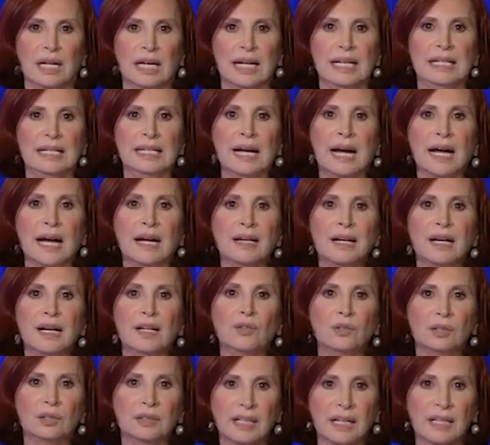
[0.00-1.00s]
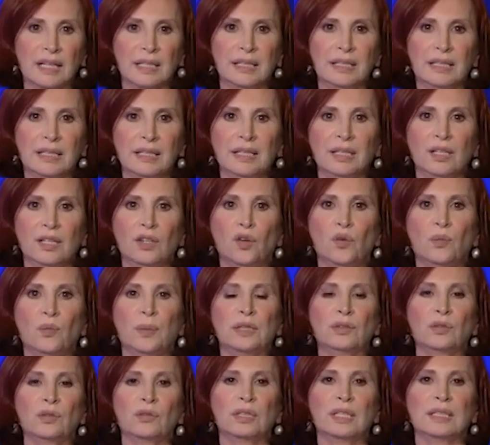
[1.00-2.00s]
اللي عرقلوا التحقيق
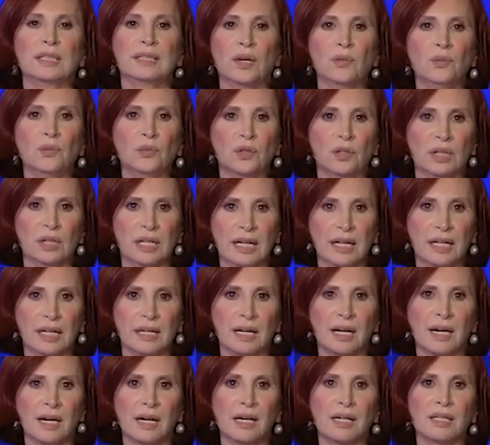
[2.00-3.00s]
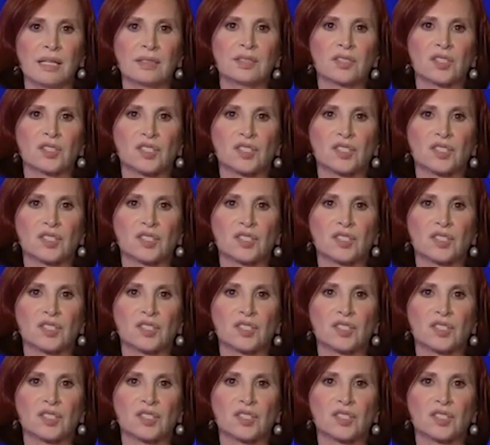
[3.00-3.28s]
وبدهم يدمروا الإهراءات